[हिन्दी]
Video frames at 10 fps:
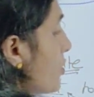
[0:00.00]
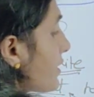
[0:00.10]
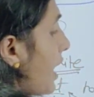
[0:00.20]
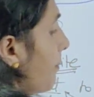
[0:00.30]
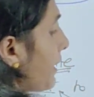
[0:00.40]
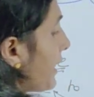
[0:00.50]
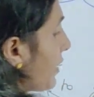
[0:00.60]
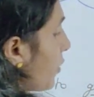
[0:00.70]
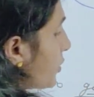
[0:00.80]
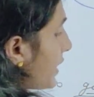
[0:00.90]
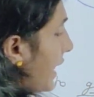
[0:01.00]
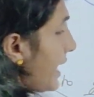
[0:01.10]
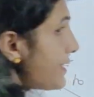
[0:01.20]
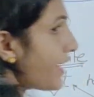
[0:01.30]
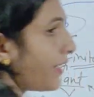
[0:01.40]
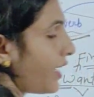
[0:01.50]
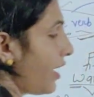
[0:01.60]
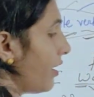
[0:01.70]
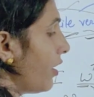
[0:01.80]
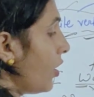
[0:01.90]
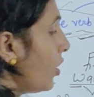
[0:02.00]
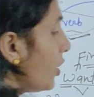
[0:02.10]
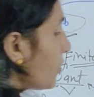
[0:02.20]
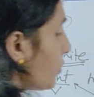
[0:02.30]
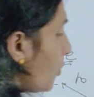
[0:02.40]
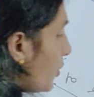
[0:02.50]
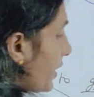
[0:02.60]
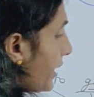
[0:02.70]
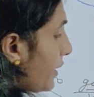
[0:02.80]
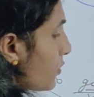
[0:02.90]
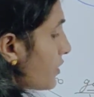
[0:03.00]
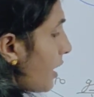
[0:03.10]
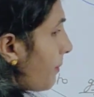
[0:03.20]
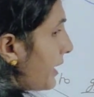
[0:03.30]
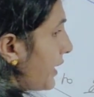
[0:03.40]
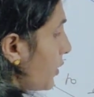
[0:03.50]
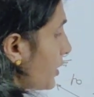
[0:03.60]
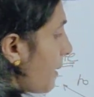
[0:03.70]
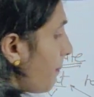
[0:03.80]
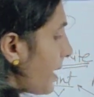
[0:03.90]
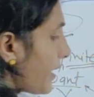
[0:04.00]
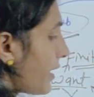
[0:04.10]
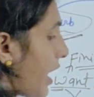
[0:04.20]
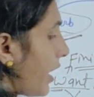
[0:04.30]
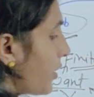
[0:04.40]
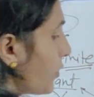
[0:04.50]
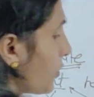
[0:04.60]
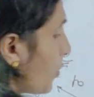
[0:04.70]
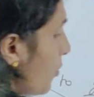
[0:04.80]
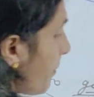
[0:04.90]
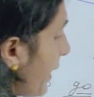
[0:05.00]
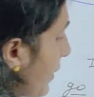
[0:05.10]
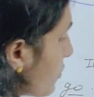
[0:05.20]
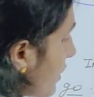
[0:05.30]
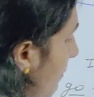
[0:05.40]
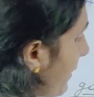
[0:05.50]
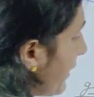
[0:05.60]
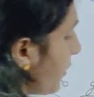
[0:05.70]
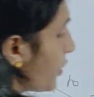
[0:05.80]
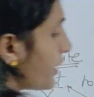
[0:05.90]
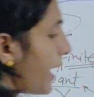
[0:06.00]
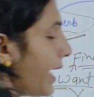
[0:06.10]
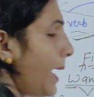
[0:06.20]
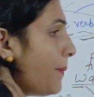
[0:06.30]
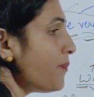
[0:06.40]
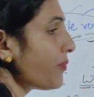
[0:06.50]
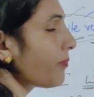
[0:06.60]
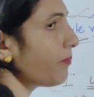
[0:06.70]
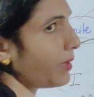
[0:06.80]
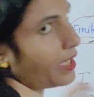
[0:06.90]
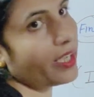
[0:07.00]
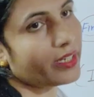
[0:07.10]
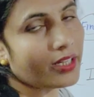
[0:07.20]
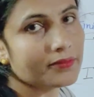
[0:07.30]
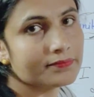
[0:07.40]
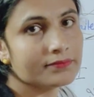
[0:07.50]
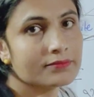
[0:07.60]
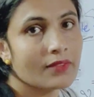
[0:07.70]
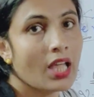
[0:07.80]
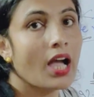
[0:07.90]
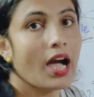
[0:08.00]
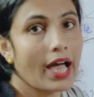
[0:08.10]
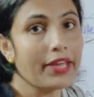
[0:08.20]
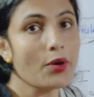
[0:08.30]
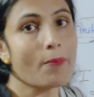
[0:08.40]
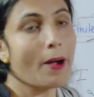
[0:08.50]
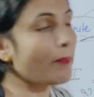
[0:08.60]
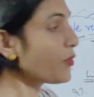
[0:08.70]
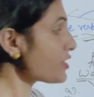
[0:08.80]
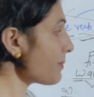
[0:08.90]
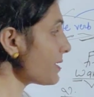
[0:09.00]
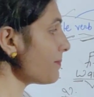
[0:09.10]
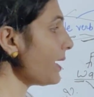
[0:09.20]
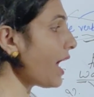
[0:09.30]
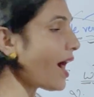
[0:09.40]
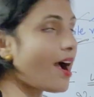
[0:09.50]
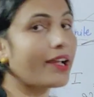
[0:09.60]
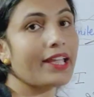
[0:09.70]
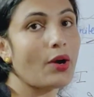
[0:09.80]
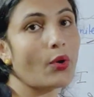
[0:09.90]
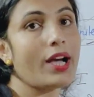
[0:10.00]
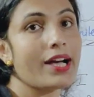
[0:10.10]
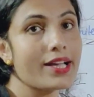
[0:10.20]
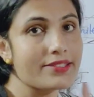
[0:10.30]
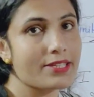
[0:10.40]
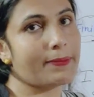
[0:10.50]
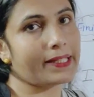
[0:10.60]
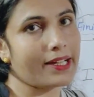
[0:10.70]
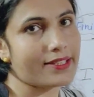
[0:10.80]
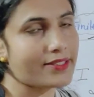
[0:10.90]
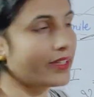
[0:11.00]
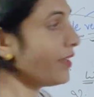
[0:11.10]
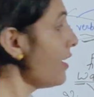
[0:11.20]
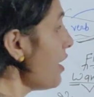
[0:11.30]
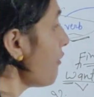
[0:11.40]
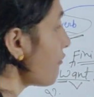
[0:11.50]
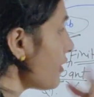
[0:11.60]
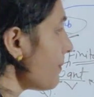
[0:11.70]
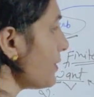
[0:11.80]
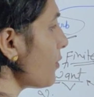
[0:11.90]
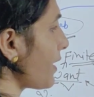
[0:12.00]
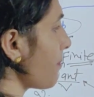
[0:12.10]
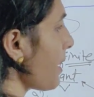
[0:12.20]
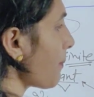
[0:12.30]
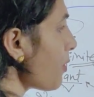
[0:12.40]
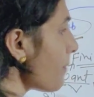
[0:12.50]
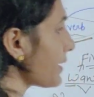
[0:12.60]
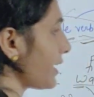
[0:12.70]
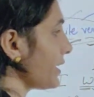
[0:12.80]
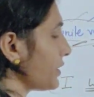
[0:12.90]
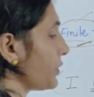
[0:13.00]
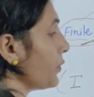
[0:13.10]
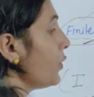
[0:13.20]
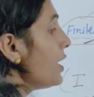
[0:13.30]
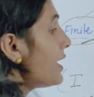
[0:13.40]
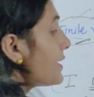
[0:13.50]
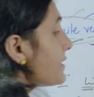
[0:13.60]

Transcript: उसका मीनिंग होता है जाना टू रीड उसका मीनिंग होता है पढ़ना टू मेक उसका मीनिंग होता है बनाना आई होप आपको समझ में आ गया होगा अच्छी प्रकार से फिर भी दोबारा मैं आपको बता देती हूँ